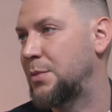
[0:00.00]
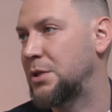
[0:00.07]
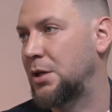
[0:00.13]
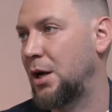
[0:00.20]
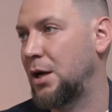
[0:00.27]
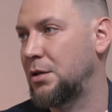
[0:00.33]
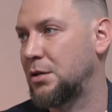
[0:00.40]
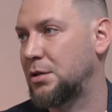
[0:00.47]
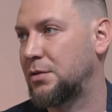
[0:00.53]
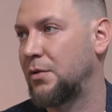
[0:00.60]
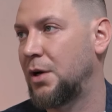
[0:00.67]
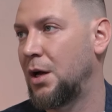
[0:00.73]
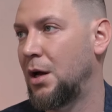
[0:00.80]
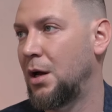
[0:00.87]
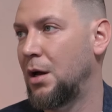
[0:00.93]
обстоятельств.
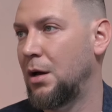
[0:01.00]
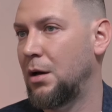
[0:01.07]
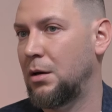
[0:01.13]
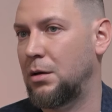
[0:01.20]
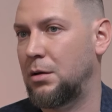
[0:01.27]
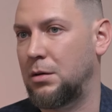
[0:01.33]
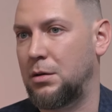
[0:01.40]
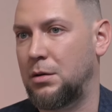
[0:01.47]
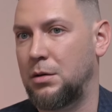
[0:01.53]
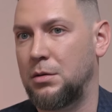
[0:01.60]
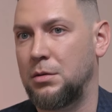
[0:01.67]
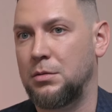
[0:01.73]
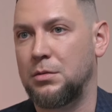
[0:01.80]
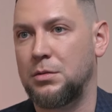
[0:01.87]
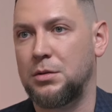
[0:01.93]

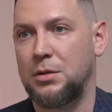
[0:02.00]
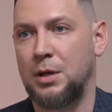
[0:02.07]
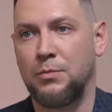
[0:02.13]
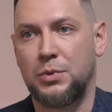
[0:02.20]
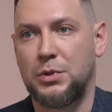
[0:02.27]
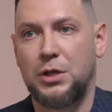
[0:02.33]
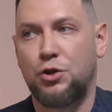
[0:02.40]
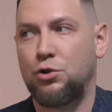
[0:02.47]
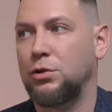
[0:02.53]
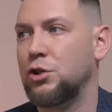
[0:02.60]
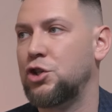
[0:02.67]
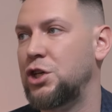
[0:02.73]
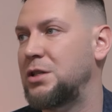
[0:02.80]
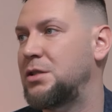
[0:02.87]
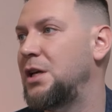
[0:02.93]
Э, там со
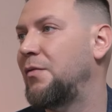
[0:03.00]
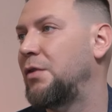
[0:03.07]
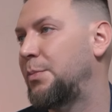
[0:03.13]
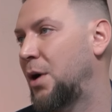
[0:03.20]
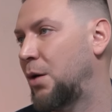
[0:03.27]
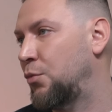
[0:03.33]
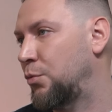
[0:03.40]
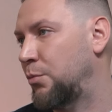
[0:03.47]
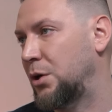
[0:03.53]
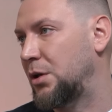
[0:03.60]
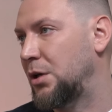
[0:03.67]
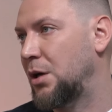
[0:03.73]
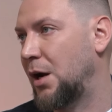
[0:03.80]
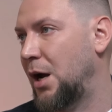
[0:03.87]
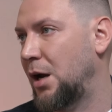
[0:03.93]
счета 6-9, по-моему,
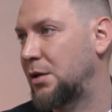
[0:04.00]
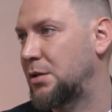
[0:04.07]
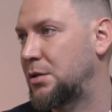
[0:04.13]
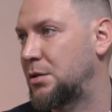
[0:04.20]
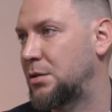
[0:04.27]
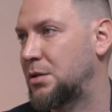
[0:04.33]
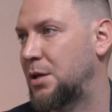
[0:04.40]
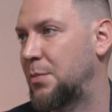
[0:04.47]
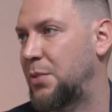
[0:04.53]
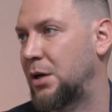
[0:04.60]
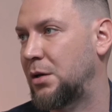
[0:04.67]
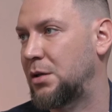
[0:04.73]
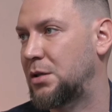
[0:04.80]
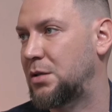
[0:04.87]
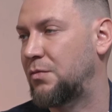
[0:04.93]
отыгрались
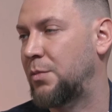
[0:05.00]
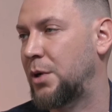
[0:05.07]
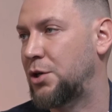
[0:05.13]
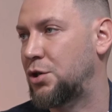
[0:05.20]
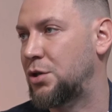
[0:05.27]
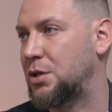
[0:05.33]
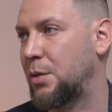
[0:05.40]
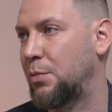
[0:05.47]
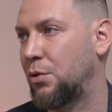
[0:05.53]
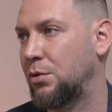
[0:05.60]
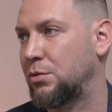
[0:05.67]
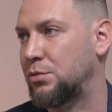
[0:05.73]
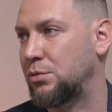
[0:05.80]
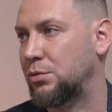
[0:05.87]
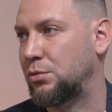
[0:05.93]
соперницы в матче за
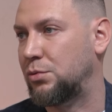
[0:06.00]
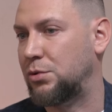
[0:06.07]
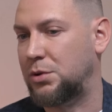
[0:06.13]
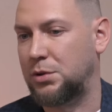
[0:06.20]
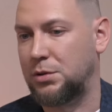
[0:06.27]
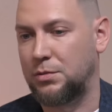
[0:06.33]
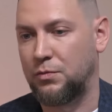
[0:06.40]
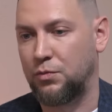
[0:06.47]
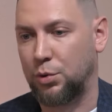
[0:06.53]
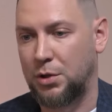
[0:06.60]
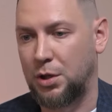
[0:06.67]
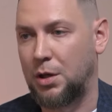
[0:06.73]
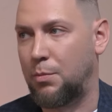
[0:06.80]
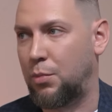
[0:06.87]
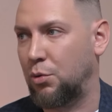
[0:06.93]
бронзу. То есть
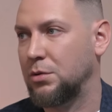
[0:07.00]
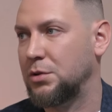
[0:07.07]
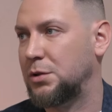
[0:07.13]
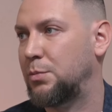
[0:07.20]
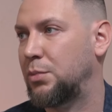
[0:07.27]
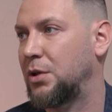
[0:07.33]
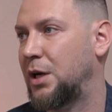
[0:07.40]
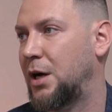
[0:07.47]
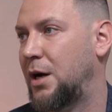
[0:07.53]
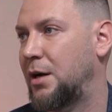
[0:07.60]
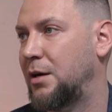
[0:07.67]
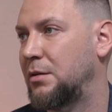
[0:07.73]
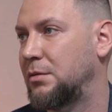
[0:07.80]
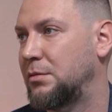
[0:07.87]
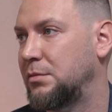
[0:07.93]
вот она, бронза
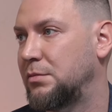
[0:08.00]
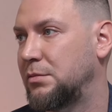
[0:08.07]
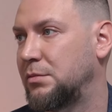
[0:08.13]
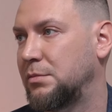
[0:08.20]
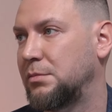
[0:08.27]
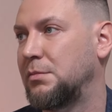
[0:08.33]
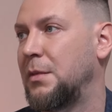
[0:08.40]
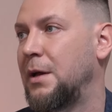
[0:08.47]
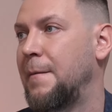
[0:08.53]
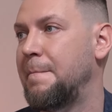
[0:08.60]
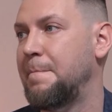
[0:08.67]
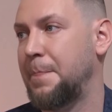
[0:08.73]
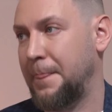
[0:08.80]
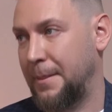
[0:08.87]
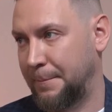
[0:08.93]
была. Бразильская, да,
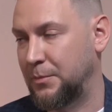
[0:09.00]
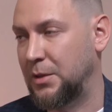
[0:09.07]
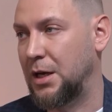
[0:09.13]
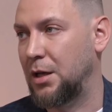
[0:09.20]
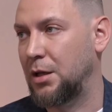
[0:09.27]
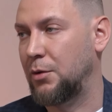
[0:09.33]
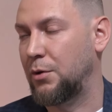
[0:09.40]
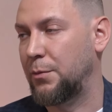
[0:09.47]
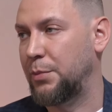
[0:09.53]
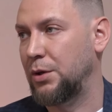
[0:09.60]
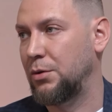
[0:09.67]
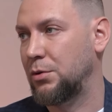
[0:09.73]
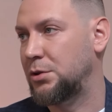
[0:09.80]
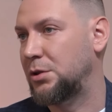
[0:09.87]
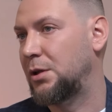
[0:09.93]
история. Да, Лаура
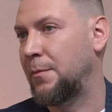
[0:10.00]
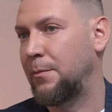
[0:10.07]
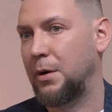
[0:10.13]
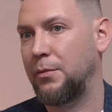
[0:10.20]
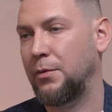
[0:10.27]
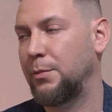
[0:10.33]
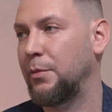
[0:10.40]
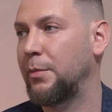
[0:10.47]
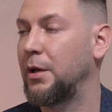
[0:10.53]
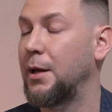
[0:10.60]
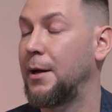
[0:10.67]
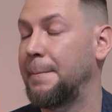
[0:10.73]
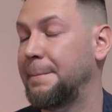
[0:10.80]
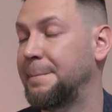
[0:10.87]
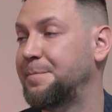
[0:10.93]
Пегоси. Там. Бразильская
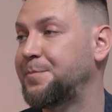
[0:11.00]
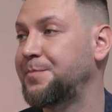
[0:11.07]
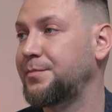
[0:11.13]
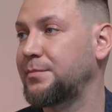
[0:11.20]
система